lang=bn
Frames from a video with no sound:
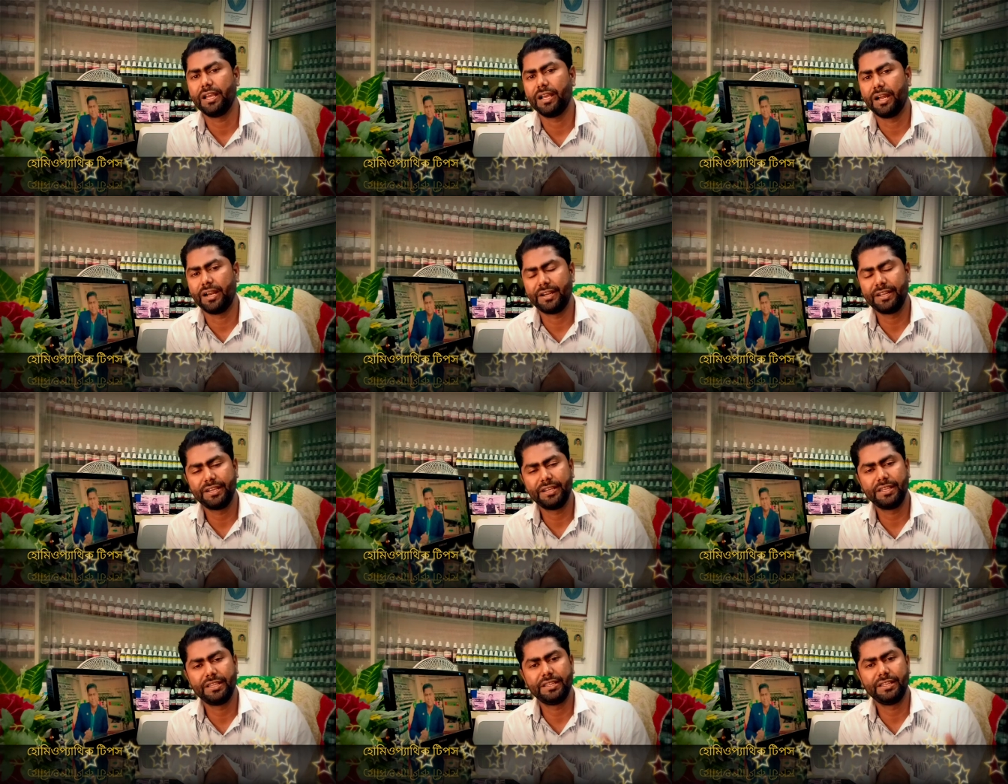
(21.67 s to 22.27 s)

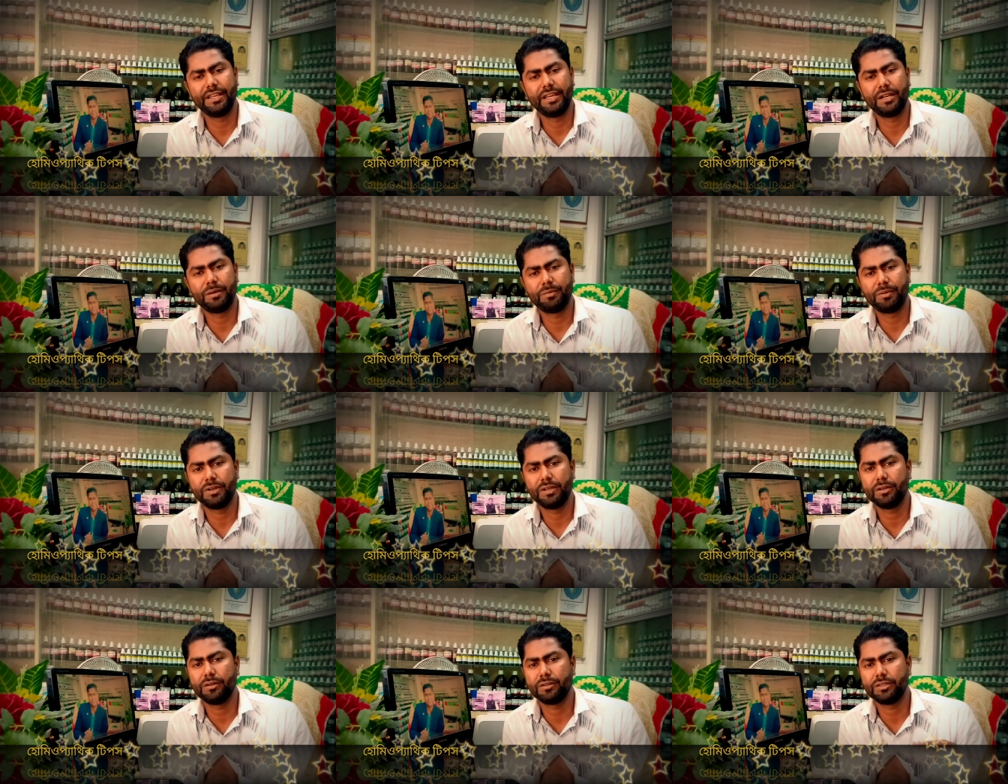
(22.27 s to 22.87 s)
আর্টিকেল দেওয়ার
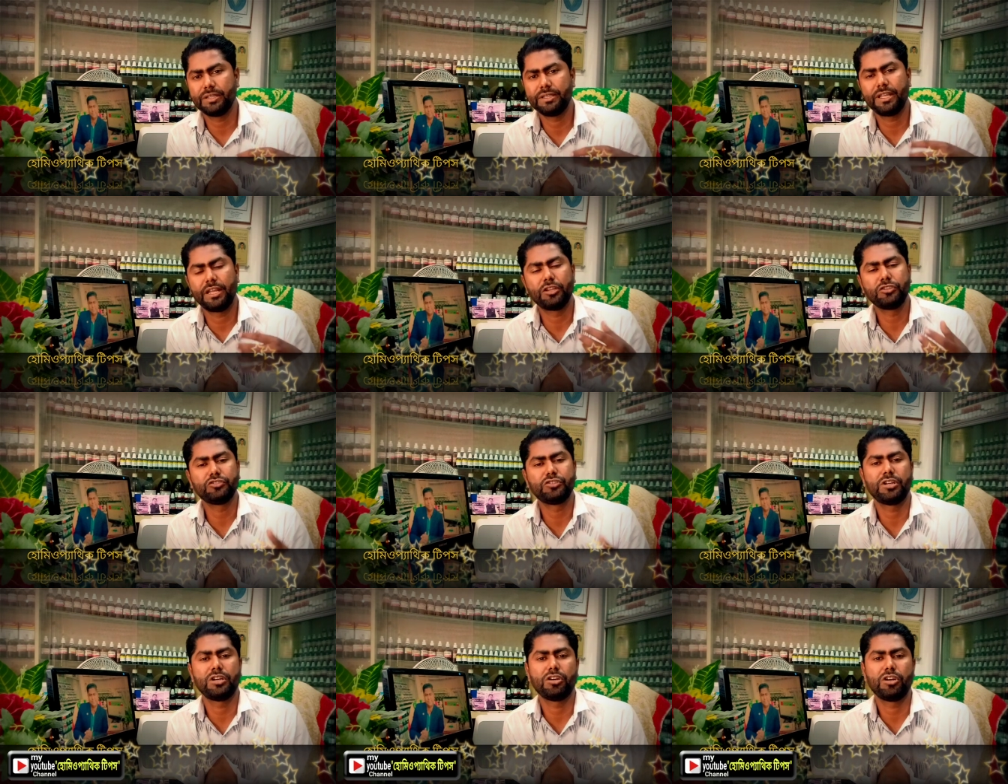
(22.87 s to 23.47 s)
পরে অর্থাৎ
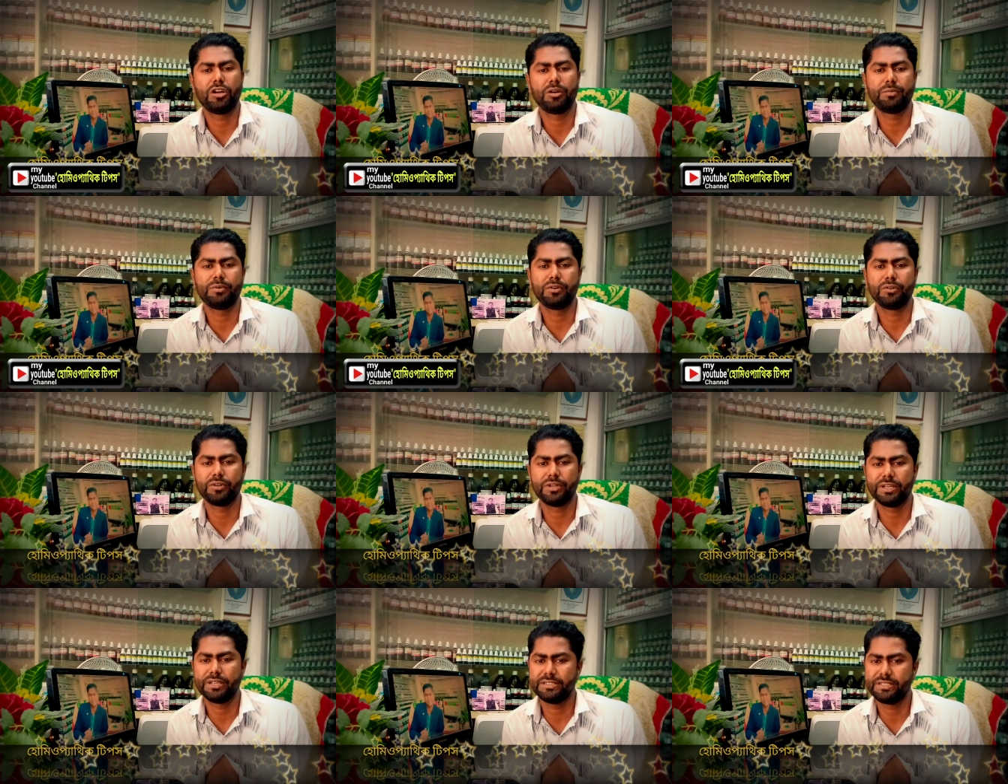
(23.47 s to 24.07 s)
আলোচনা করার পর
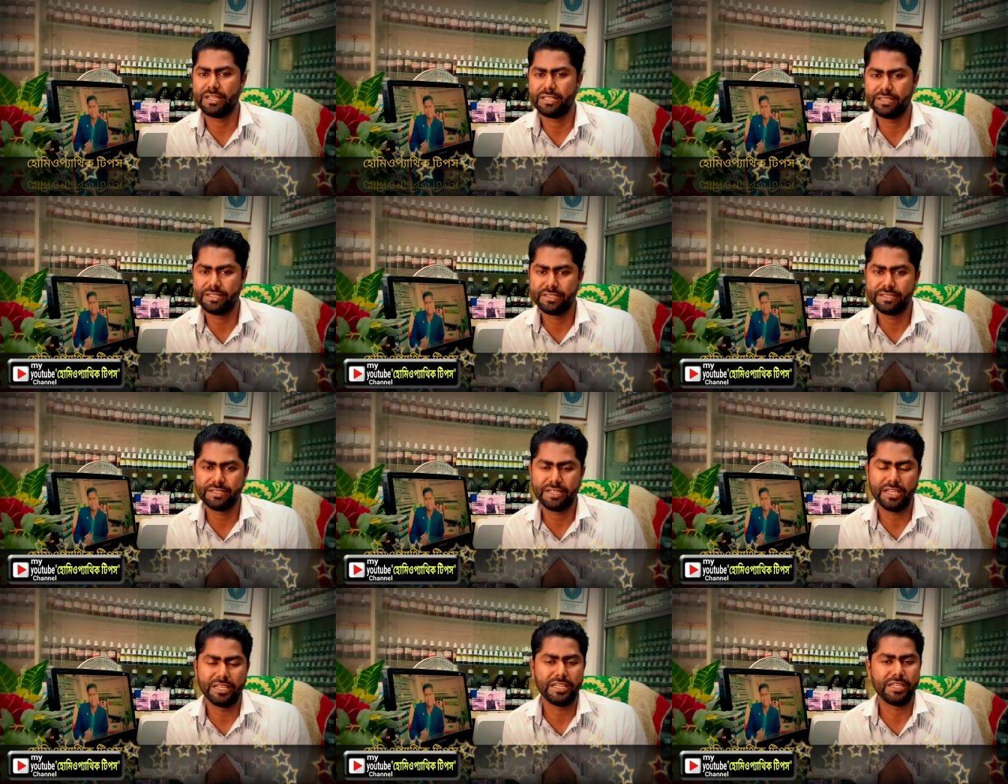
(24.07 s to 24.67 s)
অনেকে জানতে
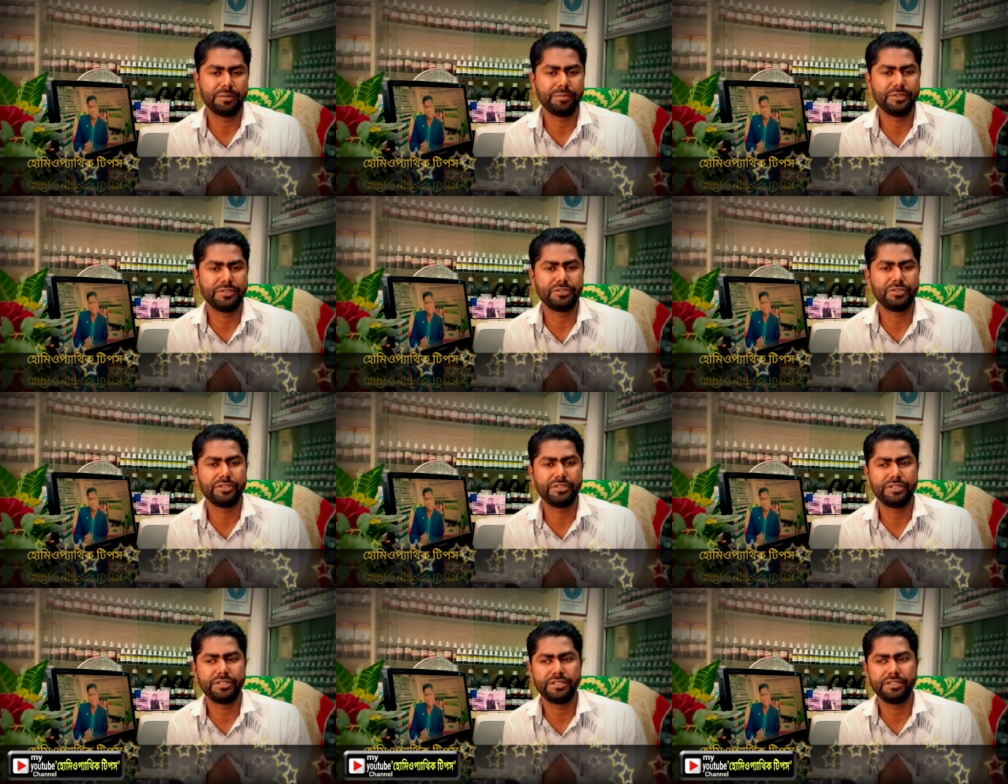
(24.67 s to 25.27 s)
চাই এই
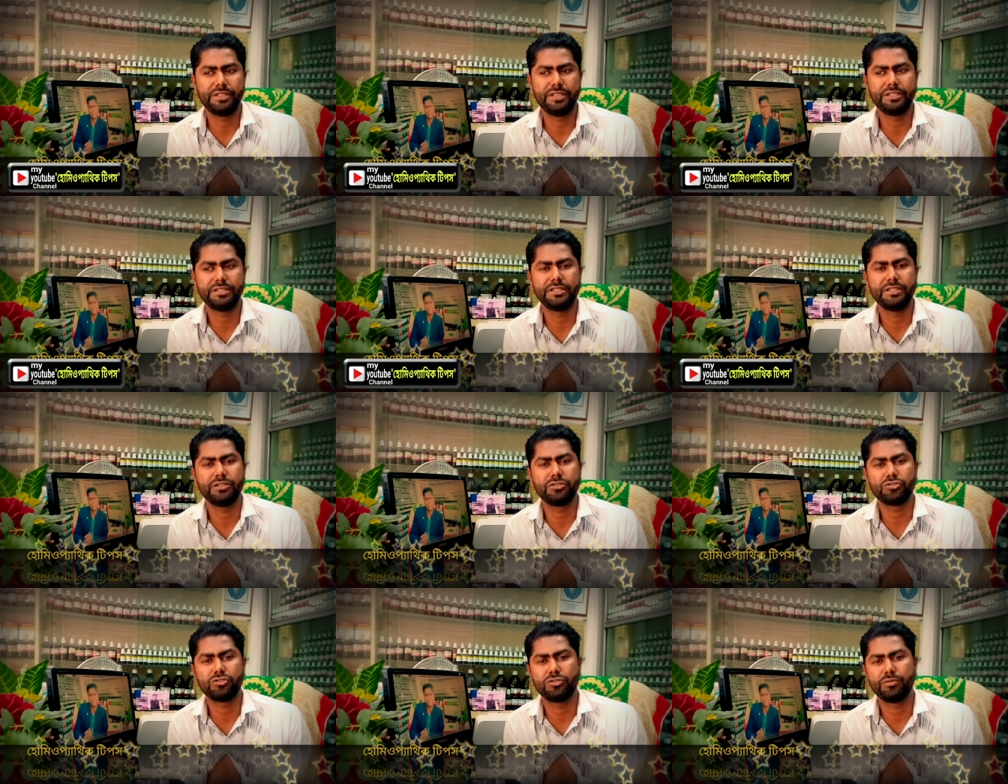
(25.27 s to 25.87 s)
বিষয়টি দেশি
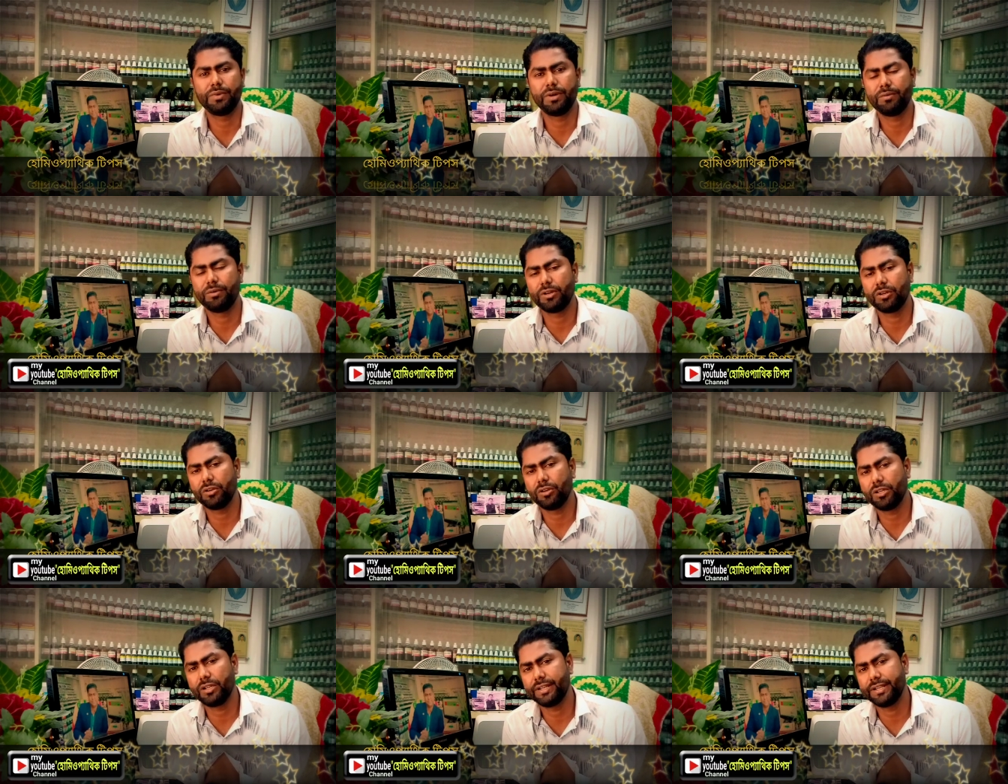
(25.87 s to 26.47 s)
ওষুধ ব্যবহার
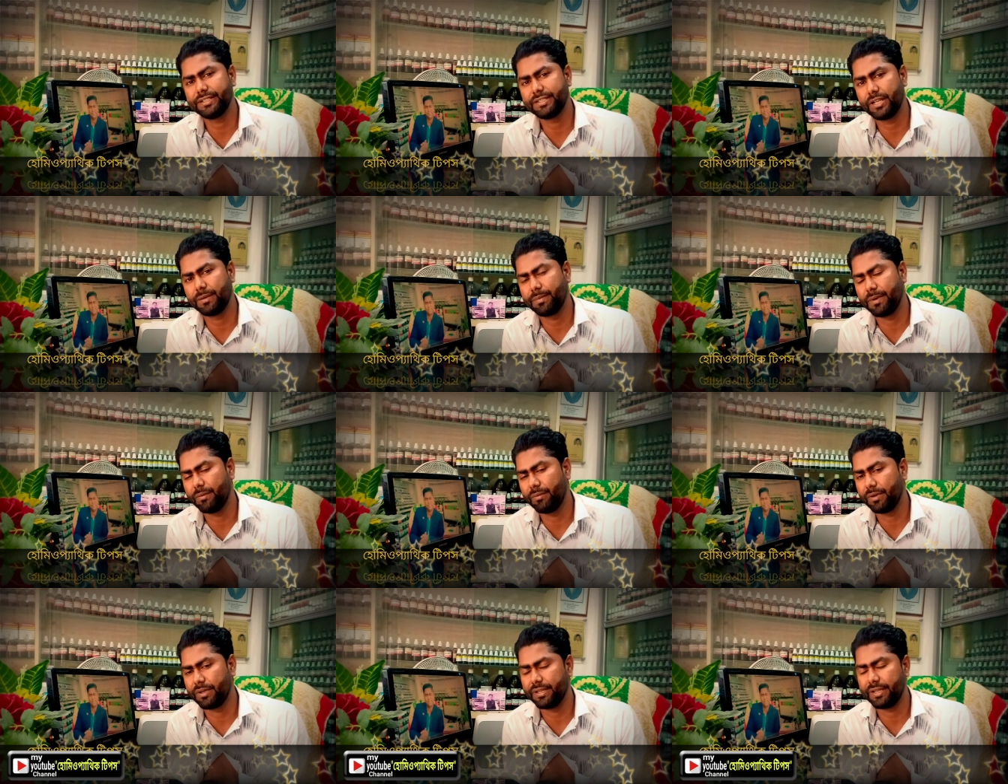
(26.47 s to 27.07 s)
করলে রেজাল্ট
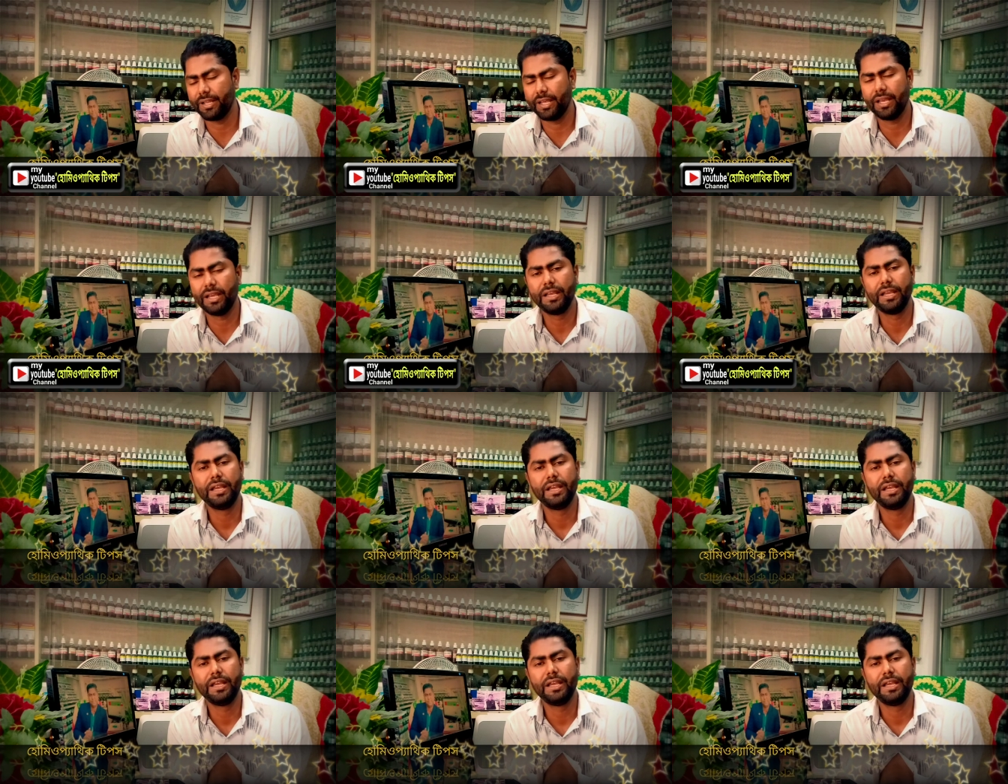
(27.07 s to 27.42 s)
পাবো কি না